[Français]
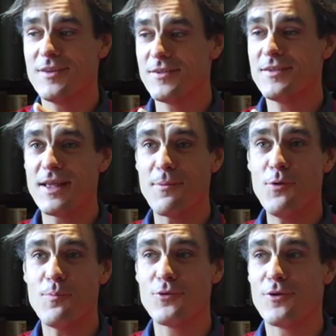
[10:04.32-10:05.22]

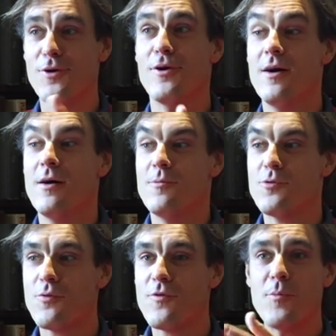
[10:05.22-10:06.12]
nécessairement pour, euh,
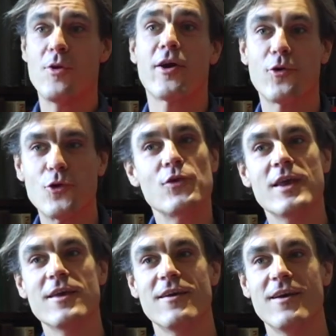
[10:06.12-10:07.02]
pour pouvoir me les
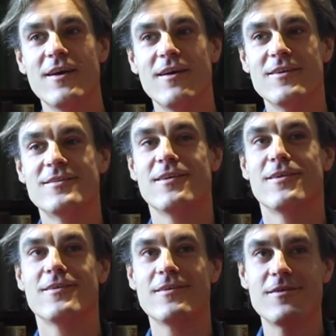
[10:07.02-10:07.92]
redonner. Hmm. C'est
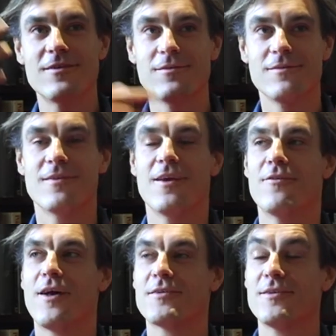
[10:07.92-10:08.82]
une,
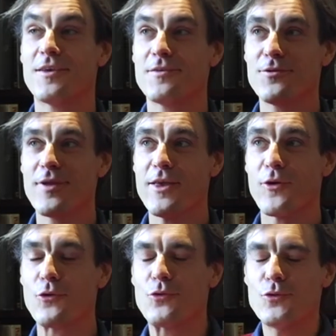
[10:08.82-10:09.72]
question
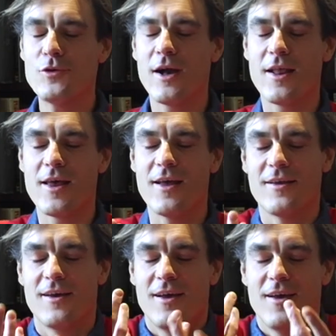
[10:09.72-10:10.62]
d'aller-retour.
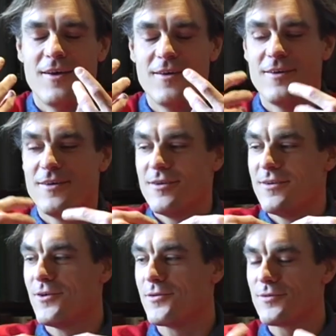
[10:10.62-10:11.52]
Elle, euh,
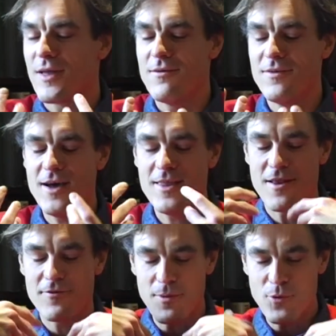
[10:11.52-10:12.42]
dans son travail, elle
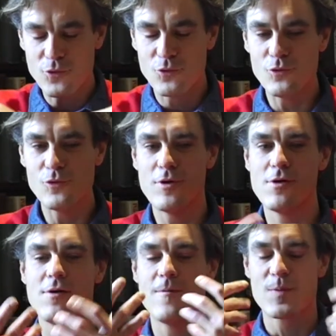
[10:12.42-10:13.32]
a vraiment dû
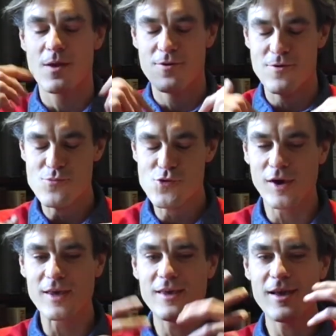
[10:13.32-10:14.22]
euh,
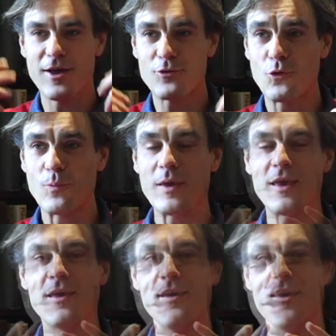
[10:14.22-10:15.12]
mûrir,
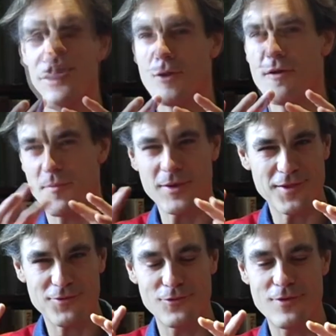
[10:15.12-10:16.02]
incuber. Dans la
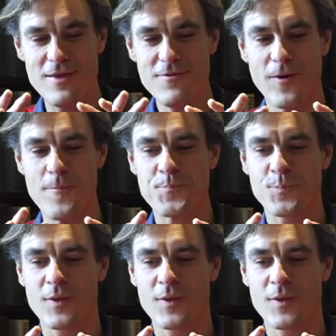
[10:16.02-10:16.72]
fabrication du livre,